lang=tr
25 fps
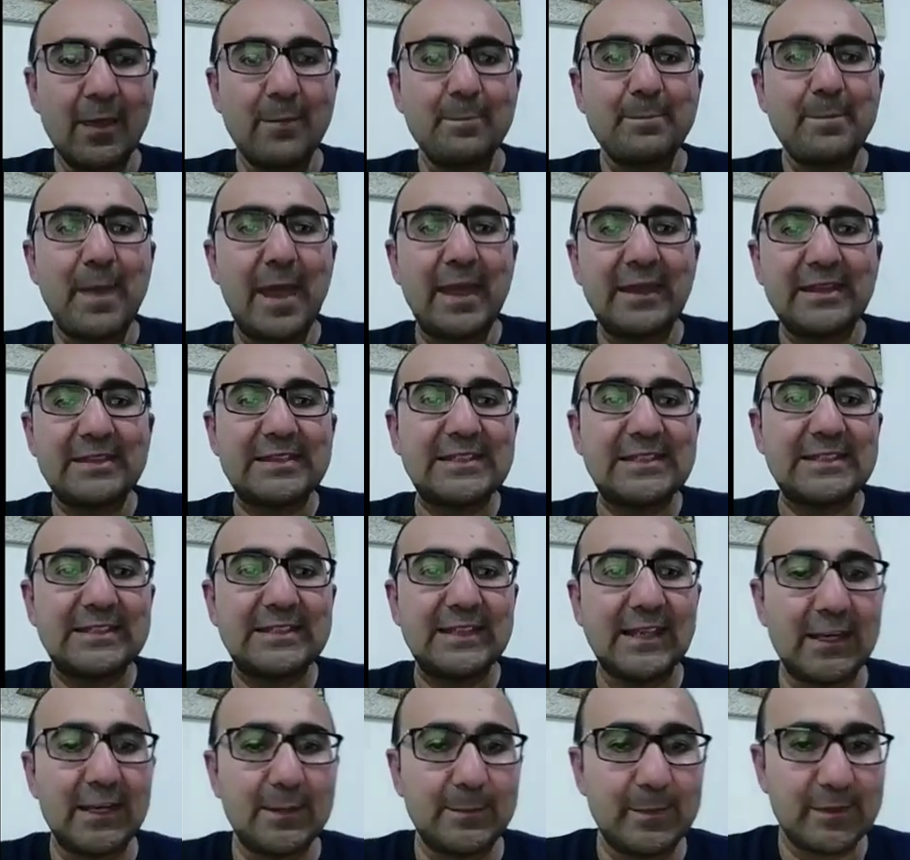pençik
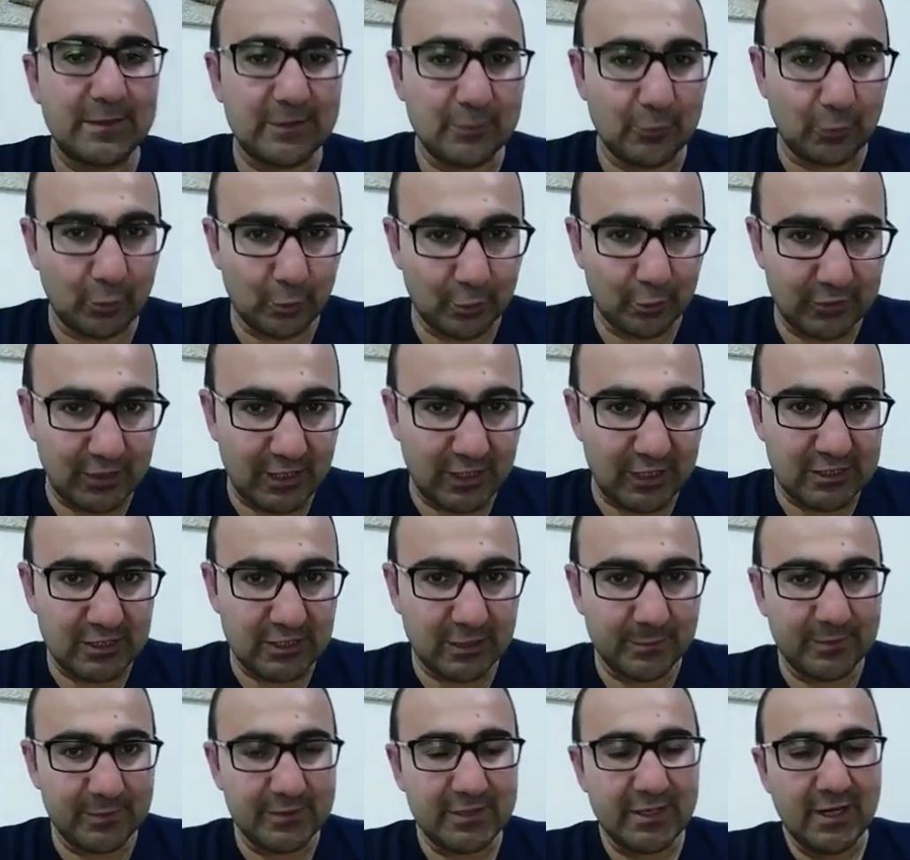kelimesi ortaya
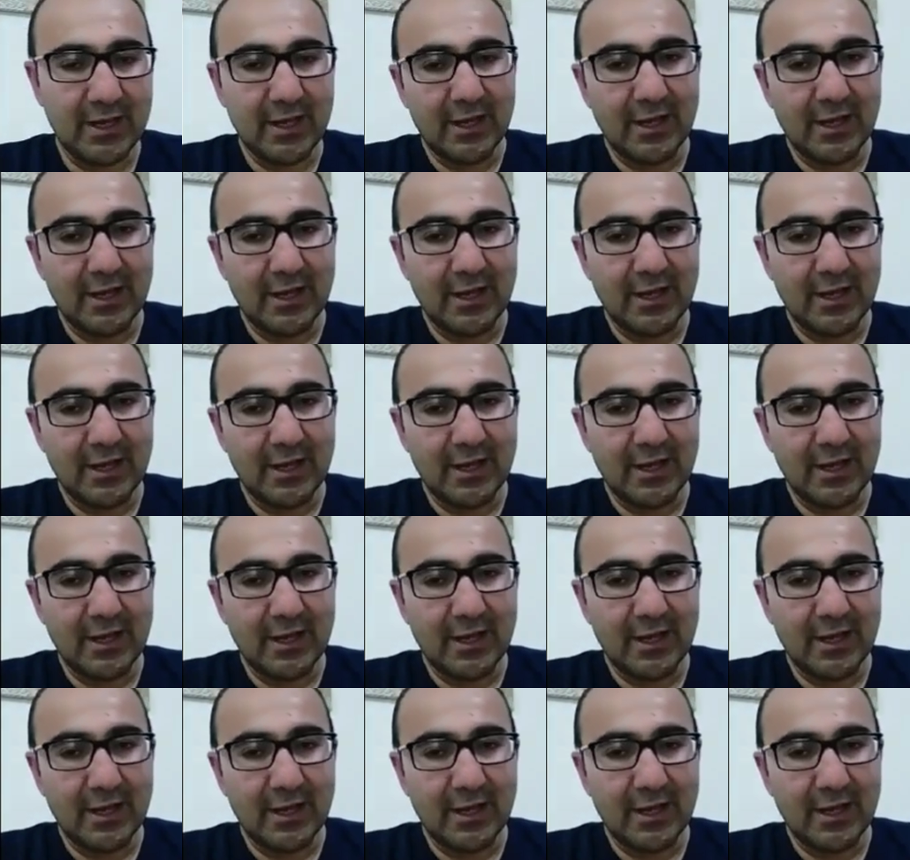çıkmış.